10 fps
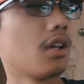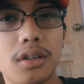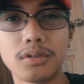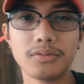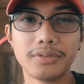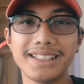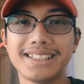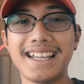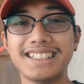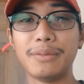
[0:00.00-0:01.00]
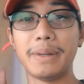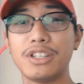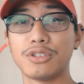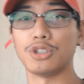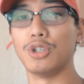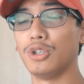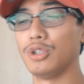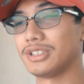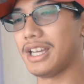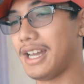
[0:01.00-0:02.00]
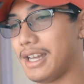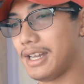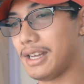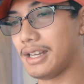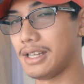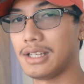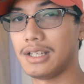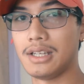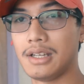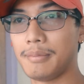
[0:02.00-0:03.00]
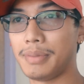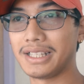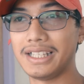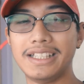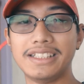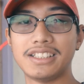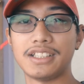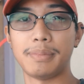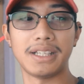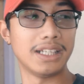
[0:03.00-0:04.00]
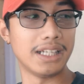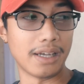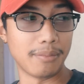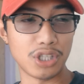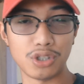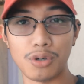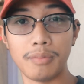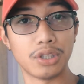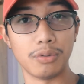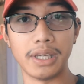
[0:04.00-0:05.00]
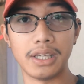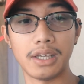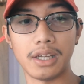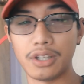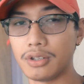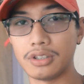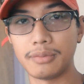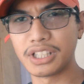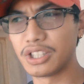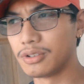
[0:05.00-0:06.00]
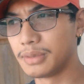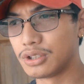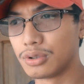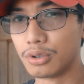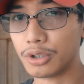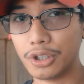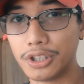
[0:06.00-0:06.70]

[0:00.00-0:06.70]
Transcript: kung isasabay ko to sa paglilinis at paglilia, medyo madumi. Ayoko naman ganoon, medyo dugyot.